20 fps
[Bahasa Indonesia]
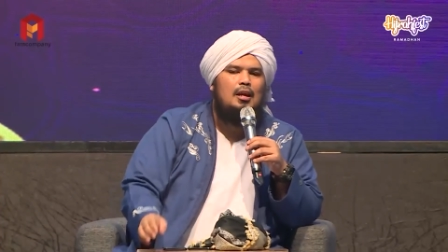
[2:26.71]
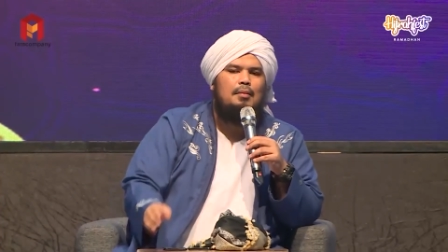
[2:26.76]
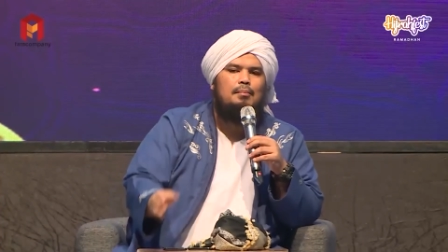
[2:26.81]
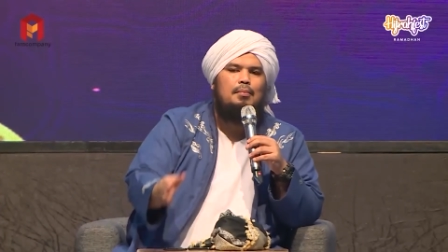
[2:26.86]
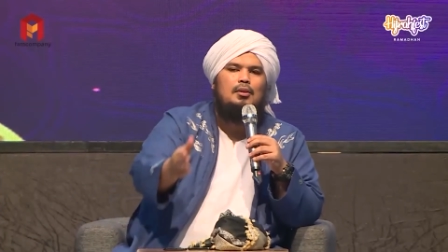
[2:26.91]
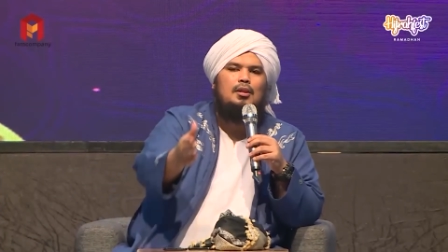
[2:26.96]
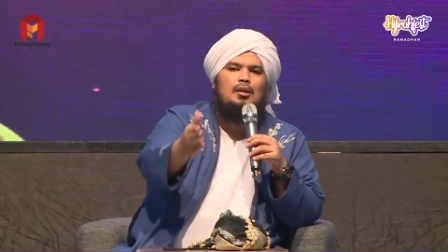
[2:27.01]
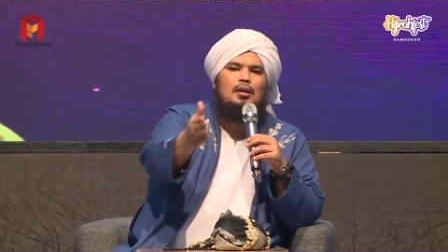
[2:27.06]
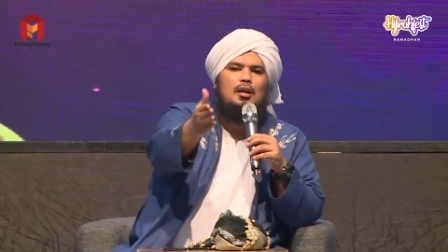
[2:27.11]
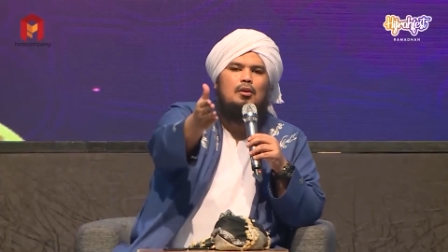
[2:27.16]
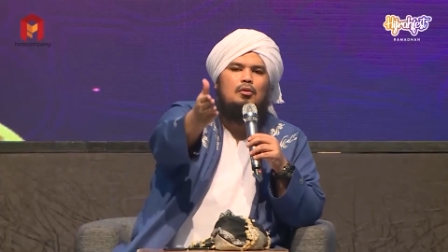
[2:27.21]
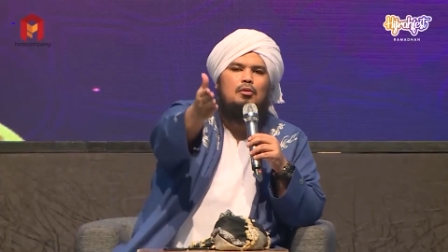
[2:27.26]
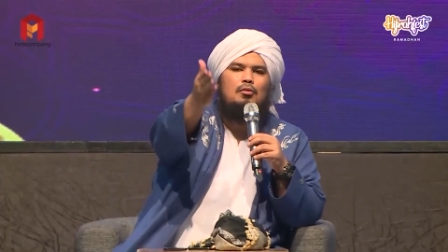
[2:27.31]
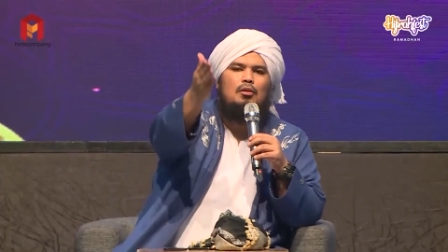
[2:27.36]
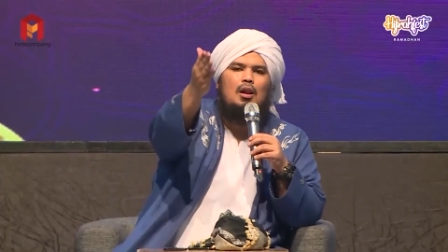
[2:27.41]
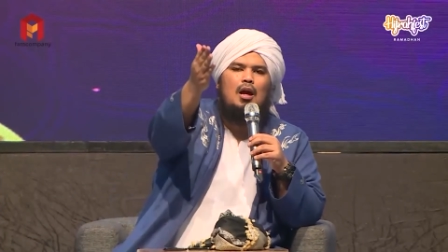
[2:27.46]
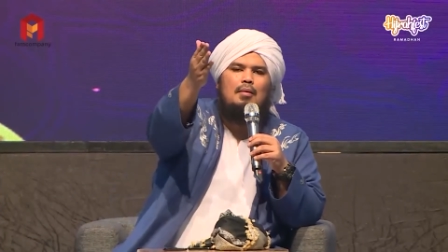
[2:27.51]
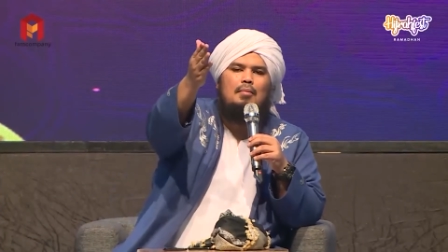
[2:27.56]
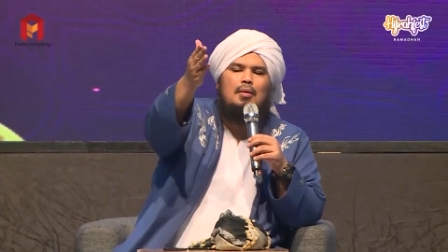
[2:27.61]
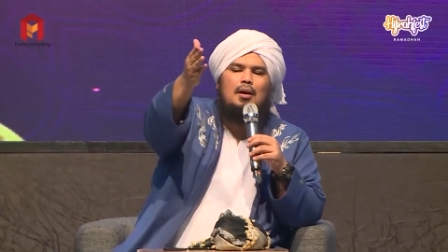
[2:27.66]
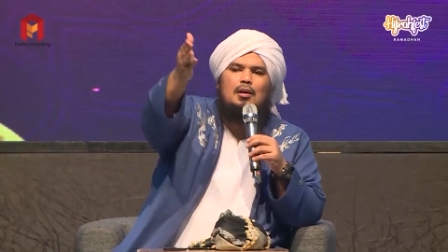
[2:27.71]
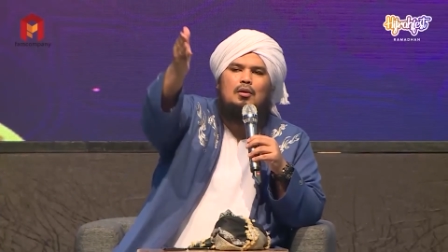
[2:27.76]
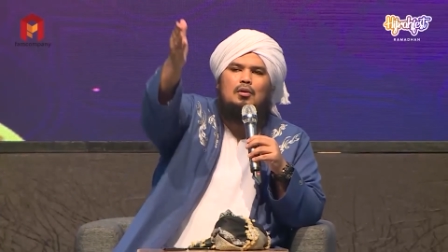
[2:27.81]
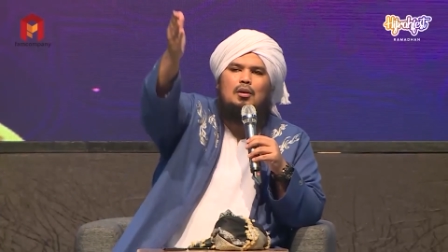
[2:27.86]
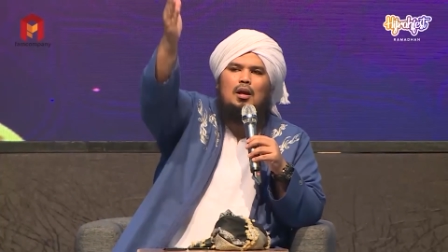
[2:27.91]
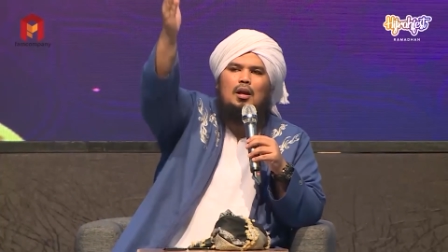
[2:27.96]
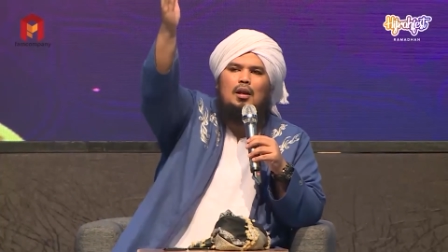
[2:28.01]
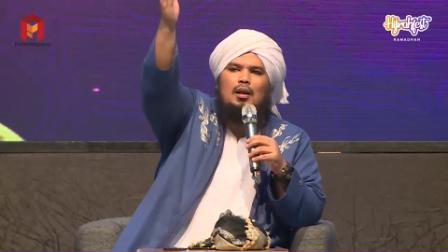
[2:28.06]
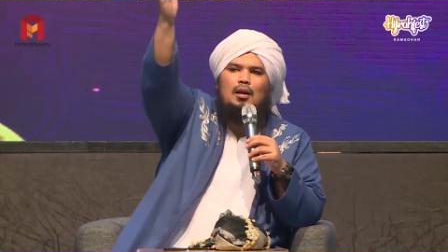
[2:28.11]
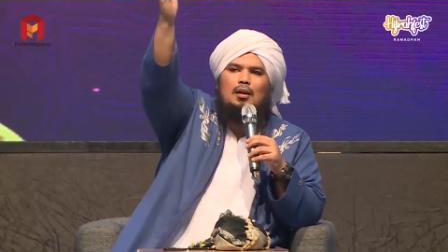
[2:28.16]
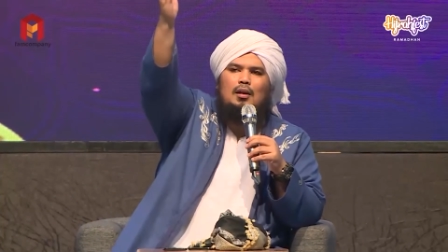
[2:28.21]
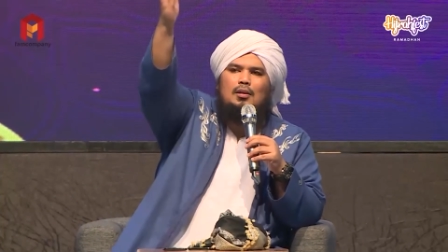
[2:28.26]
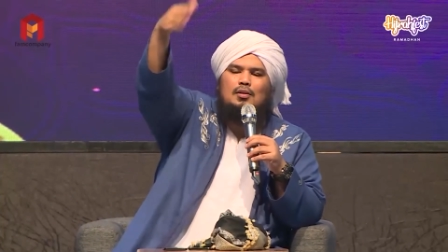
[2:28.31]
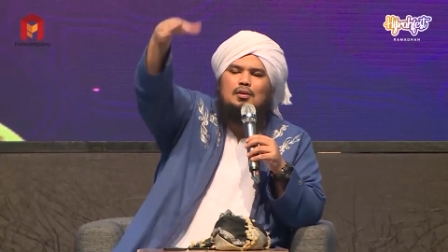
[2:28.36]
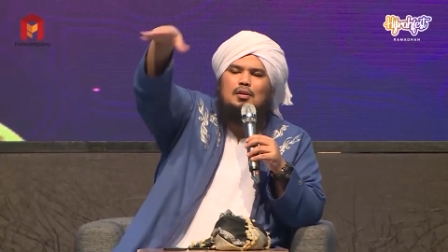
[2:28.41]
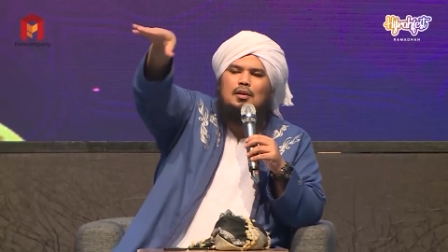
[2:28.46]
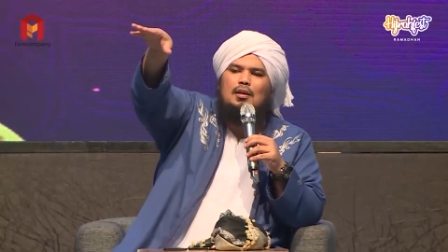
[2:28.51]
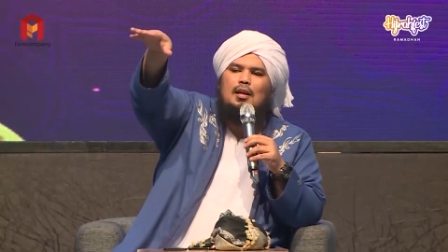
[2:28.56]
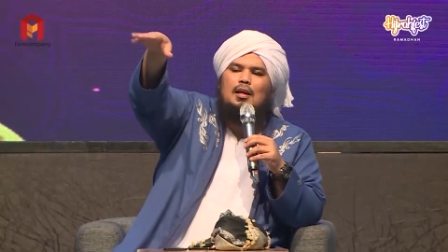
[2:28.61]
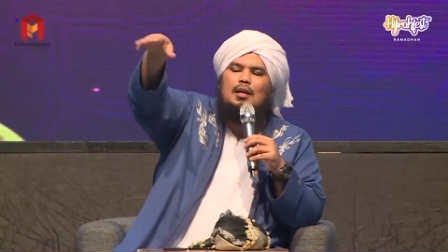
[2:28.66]
Yang penting ikut ulama, ikut Allah,
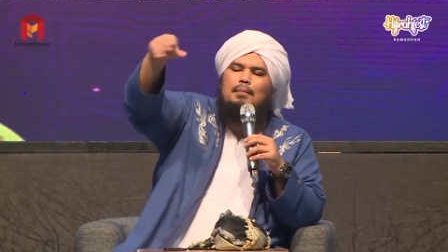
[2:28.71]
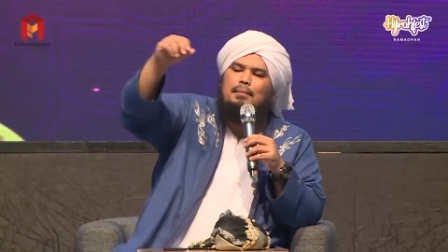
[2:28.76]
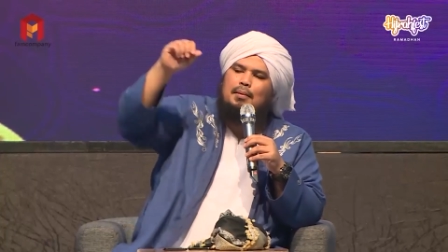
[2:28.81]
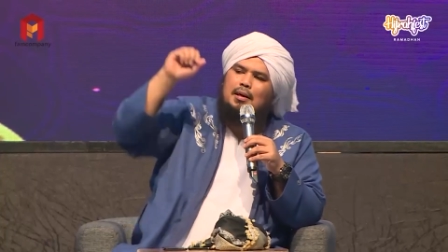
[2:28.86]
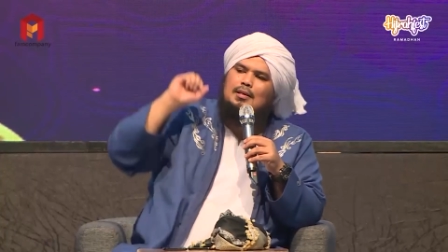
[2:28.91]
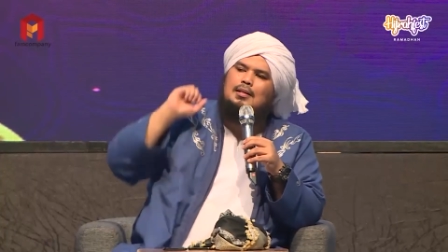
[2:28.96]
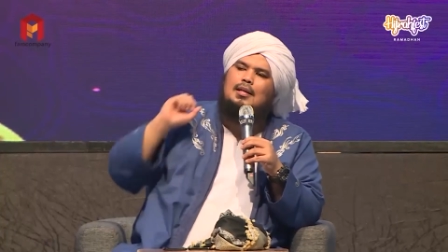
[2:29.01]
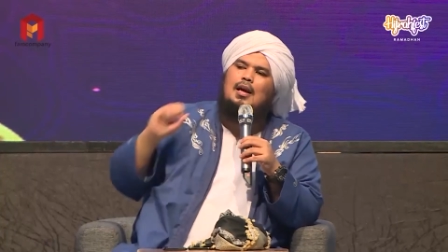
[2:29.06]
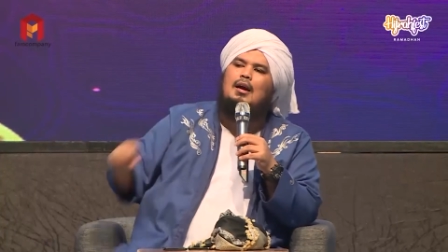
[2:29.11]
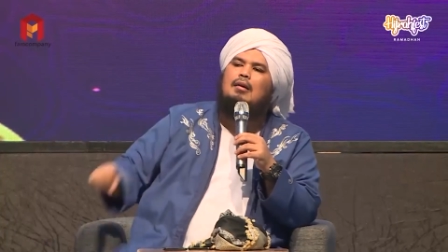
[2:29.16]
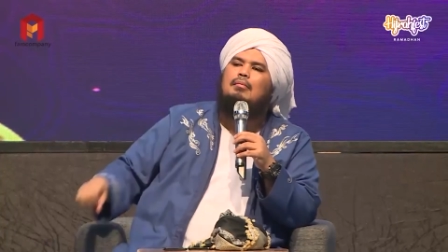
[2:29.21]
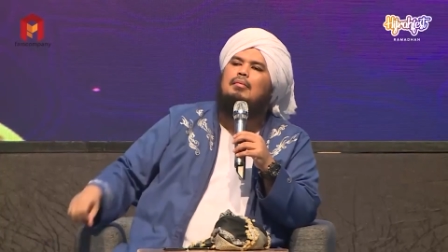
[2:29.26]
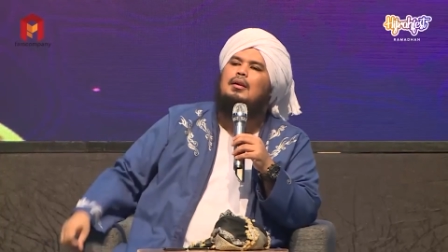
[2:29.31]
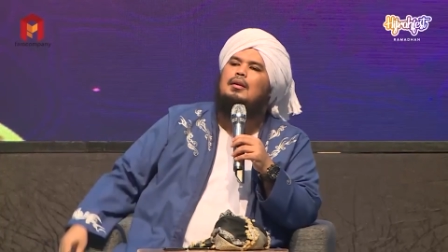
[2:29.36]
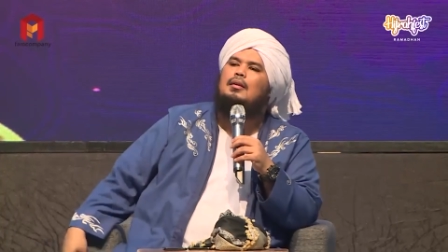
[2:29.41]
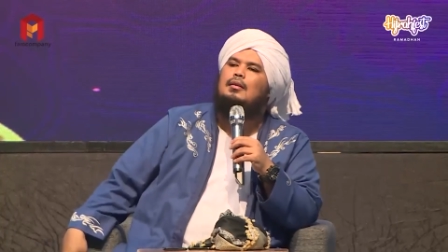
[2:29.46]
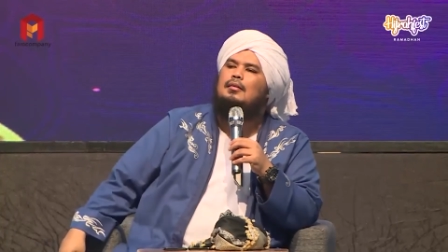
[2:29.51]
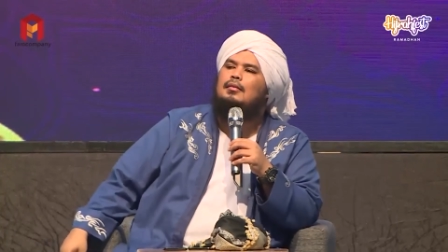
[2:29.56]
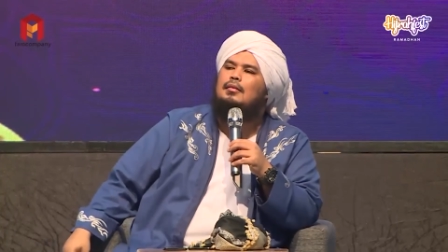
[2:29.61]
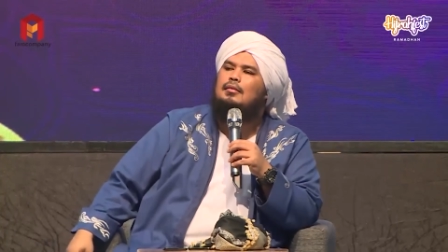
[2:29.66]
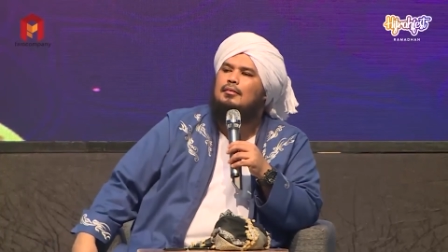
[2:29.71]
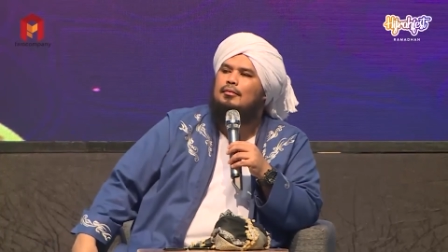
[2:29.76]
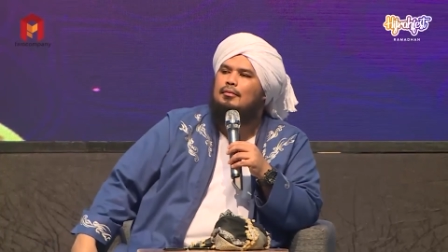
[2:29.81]
Rasulullah dan para sahabat.